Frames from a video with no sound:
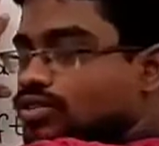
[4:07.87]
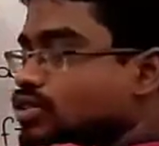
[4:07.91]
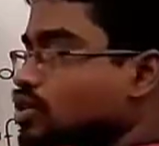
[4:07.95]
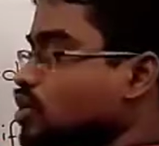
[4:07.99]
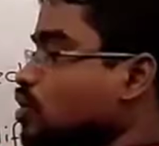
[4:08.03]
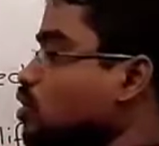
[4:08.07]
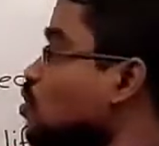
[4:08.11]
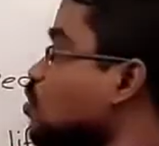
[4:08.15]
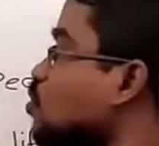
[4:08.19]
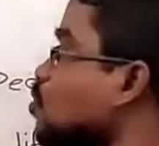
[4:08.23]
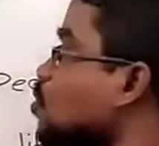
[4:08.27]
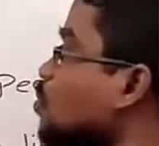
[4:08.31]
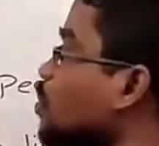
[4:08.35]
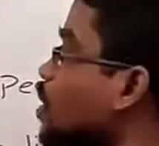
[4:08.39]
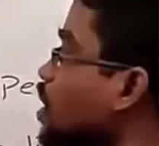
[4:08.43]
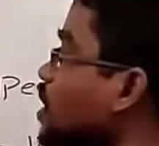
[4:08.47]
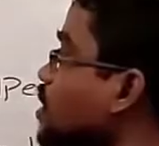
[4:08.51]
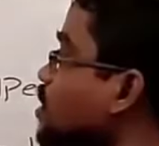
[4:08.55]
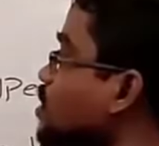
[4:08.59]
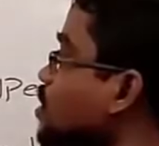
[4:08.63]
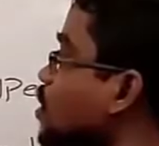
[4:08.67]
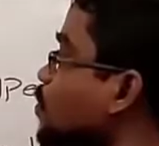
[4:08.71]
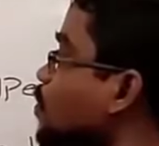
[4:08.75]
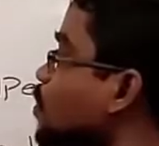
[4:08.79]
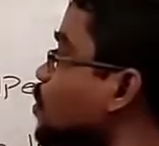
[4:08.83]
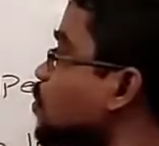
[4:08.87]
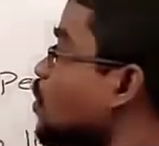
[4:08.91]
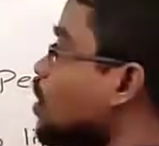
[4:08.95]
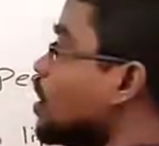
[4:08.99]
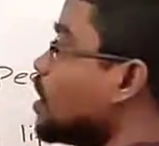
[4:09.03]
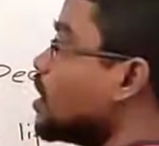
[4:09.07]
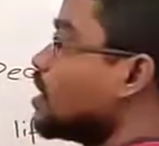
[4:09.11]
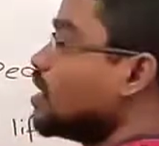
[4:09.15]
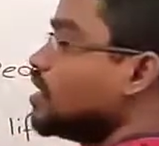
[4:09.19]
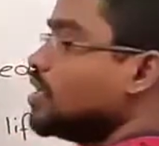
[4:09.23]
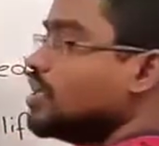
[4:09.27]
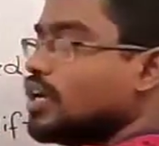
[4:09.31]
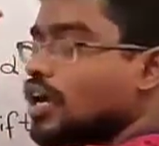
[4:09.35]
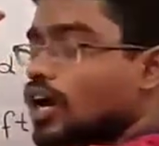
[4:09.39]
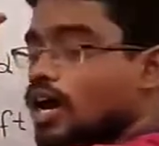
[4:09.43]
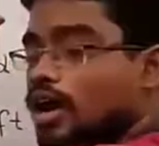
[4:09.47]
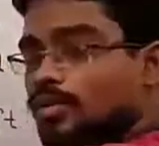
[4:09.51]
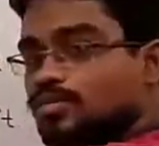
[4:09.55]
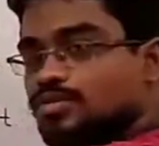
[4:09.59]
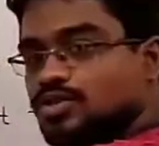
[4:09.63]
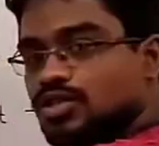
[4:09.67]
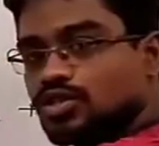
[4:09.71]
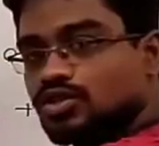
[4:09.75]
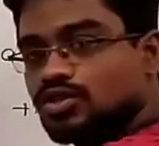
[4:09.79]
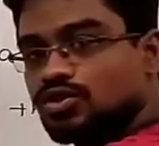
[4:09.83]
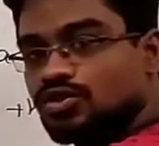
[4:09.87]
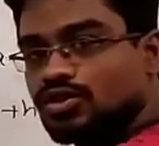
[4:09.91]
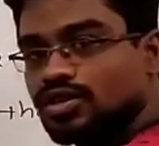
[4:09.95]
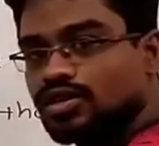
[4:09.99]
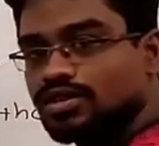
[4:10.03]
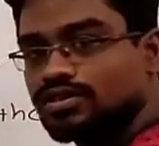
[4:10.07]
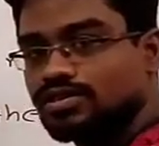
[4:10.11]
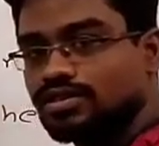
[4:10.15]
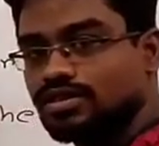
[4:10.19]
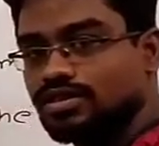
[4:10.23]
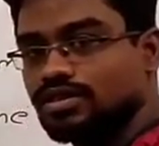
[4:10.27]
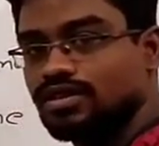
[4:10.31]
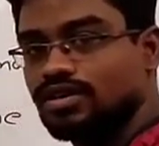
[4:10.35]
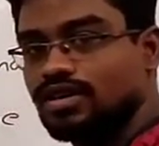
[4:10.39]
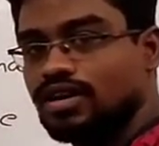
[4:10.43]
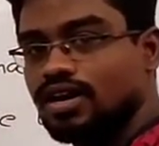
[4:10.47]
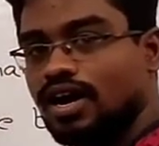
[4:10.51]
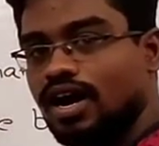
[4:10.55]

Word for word: కేస్కి హూమ్ అనేది ఎప్పుడు వాడాలండి ఆబ్జెక్టివ్ కేస్కి